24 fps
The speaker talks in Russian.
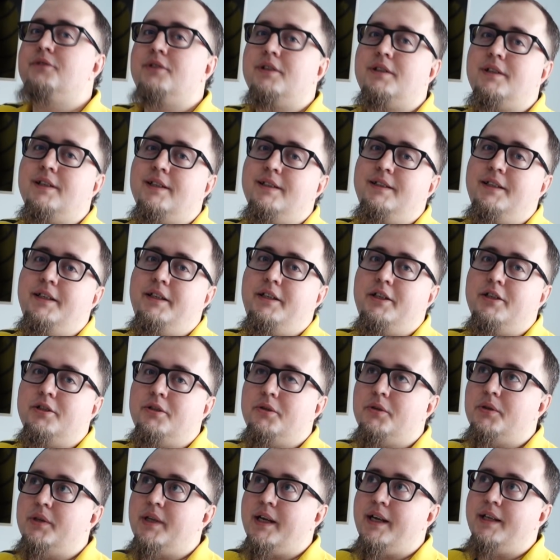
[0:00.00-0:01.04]
ну, согласитесь,
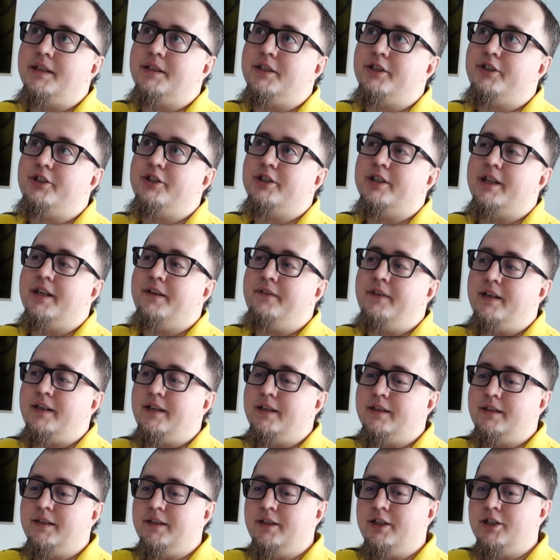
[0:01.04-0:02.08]
что 30
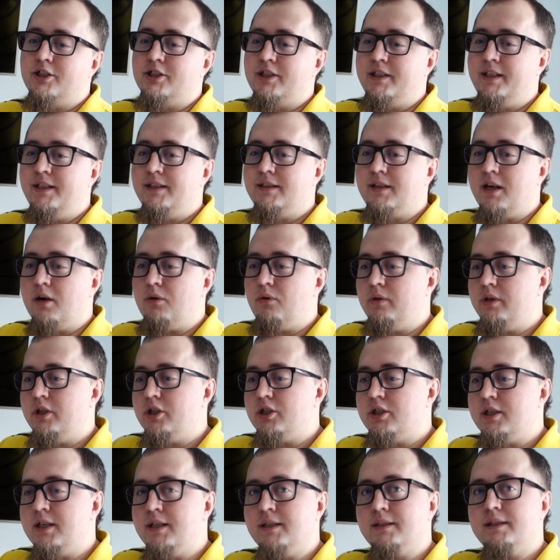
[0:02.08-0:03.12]
человек это даже есть какой-то
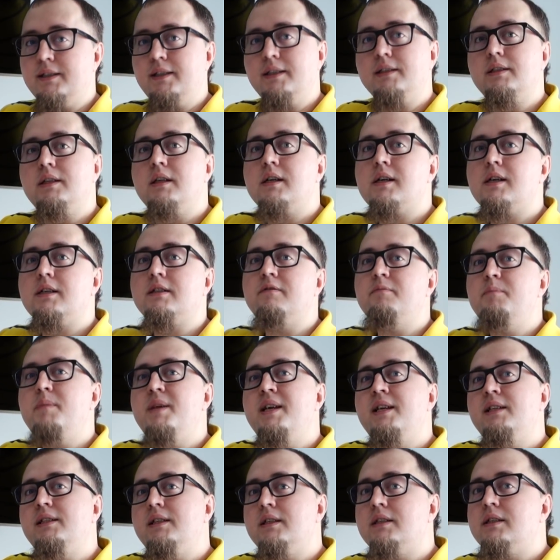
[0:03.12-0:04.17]
шанс. Если раз в
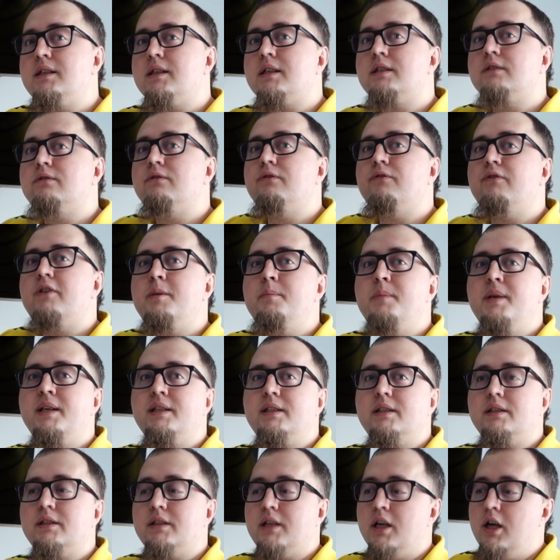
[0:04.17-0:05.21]
месяц, раз в два
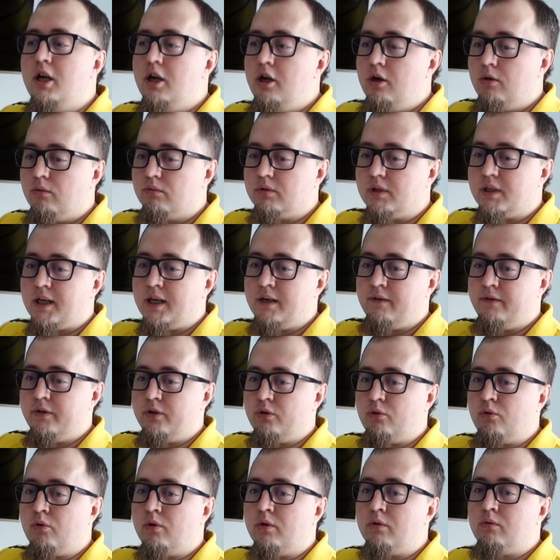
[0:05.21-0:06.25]
месяца
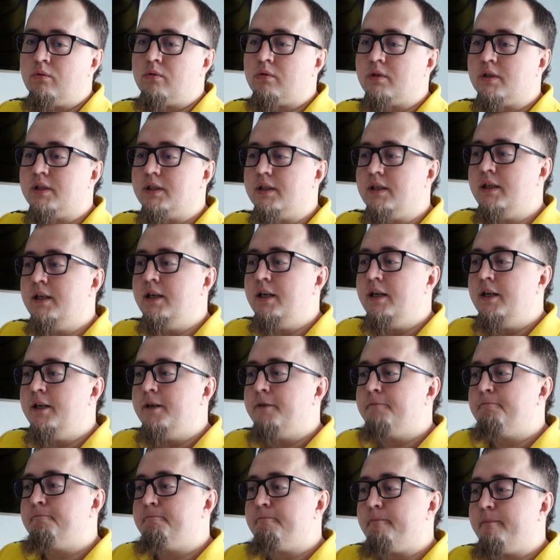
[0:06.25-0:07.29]
устраивать конкурсы,
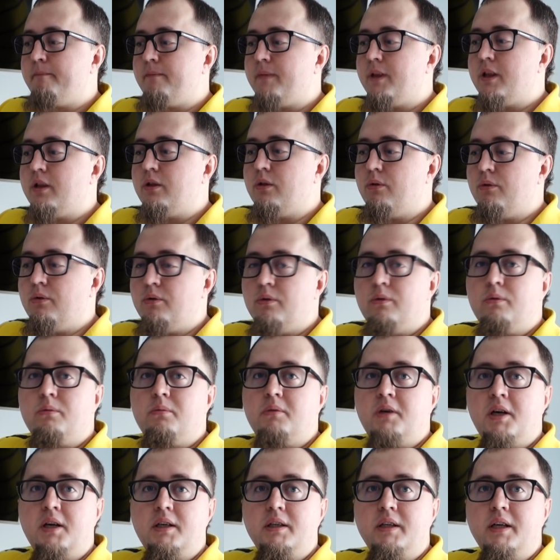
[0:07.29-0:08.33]
то
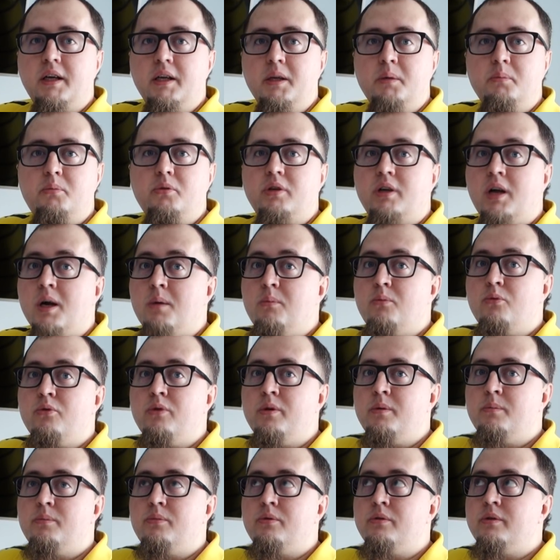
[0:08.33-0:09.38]
когда-нибудь
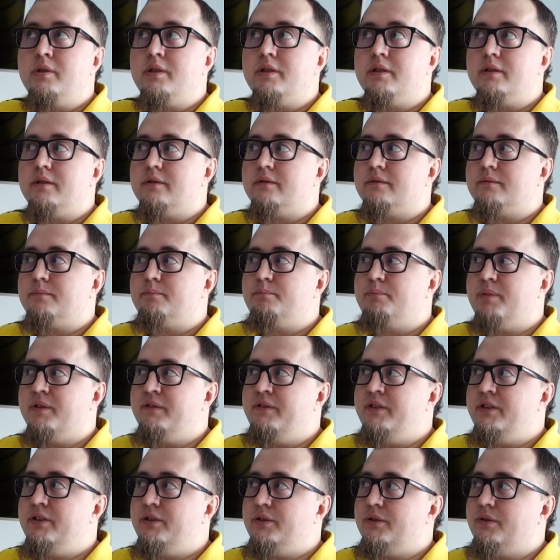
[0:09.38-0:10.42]
кому-нибудь
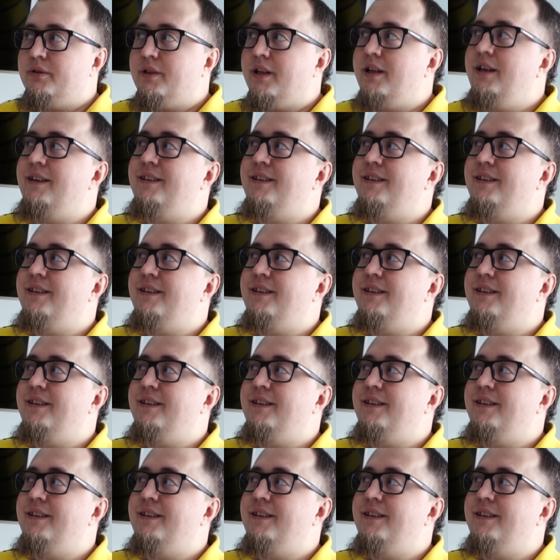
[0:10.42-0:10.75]
повезет.